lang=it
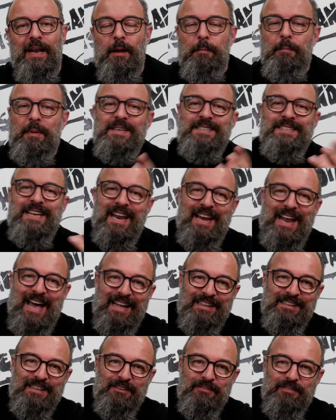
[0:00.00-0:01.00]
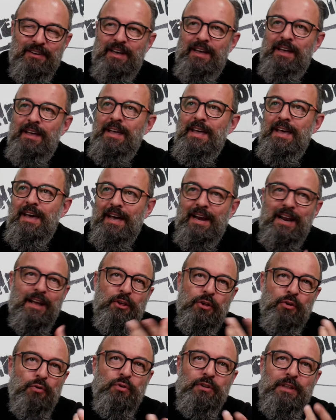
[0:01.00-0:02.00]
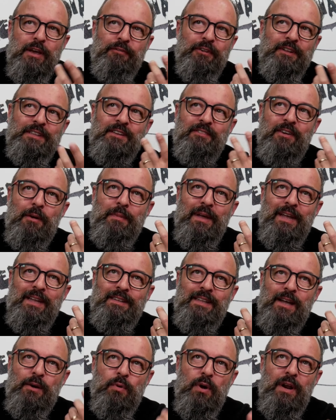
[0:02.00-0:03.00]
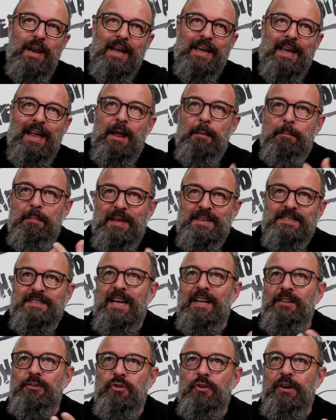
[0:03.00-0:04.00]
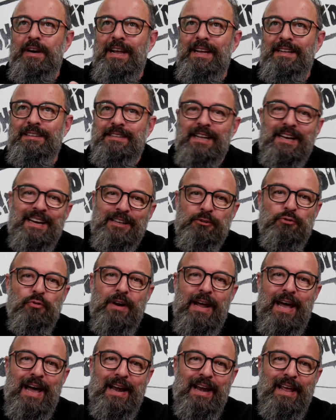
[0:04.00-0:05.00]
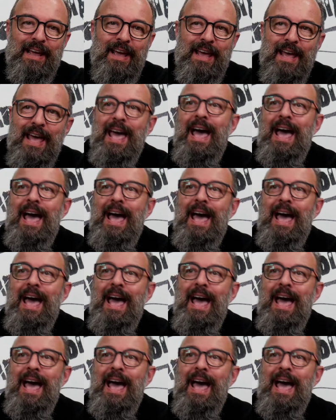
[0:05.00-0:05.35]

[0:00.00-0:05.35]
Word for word: La pesca native racchiude effettivamente quella che è la pesca in torrente naturale